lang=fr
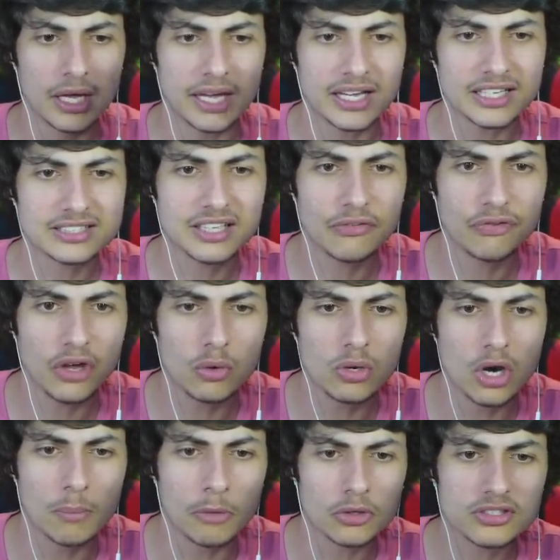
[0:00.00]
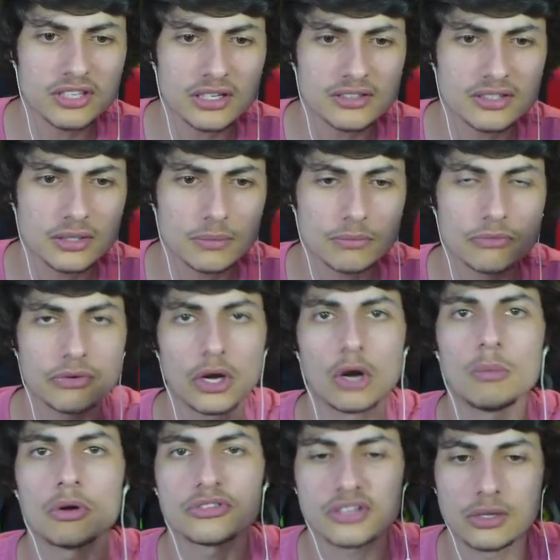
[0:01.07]
Mais qu'est-ce qu'il fait lui l'homme enceinte Enfin
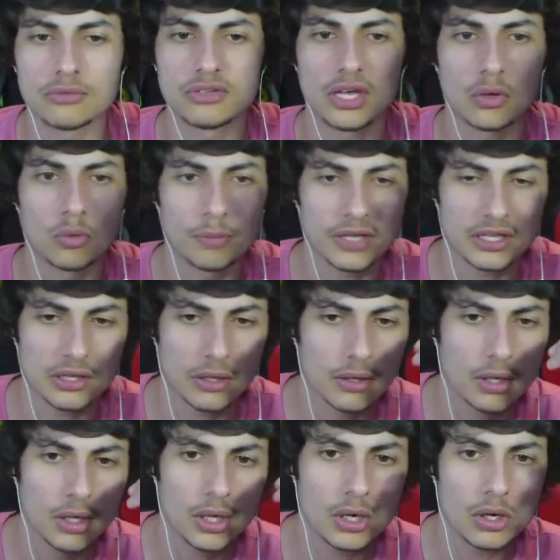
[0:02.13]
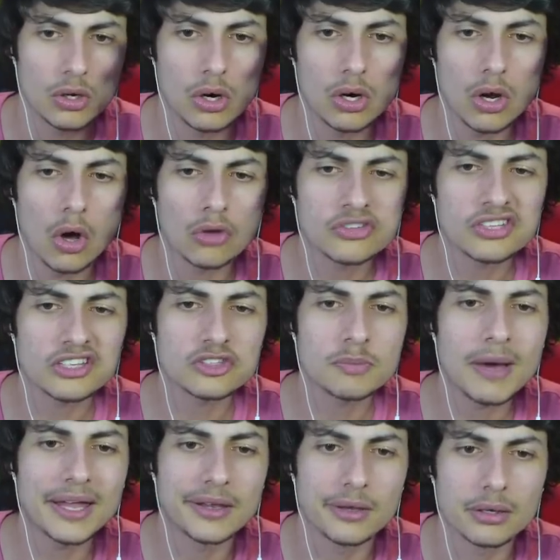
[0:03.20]
l'homme enceinte vous avez compris Le enceinte
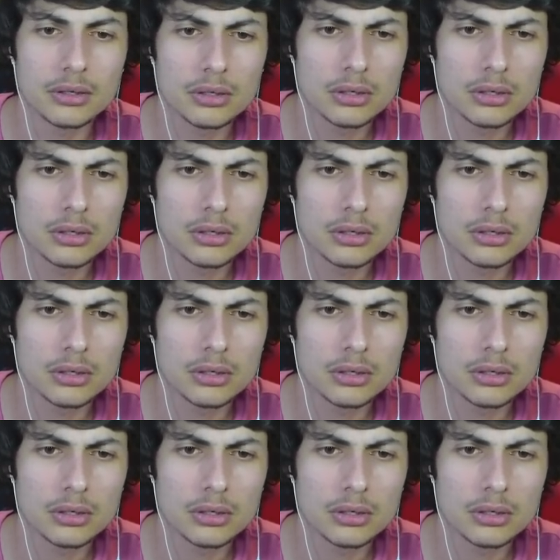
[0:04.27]
man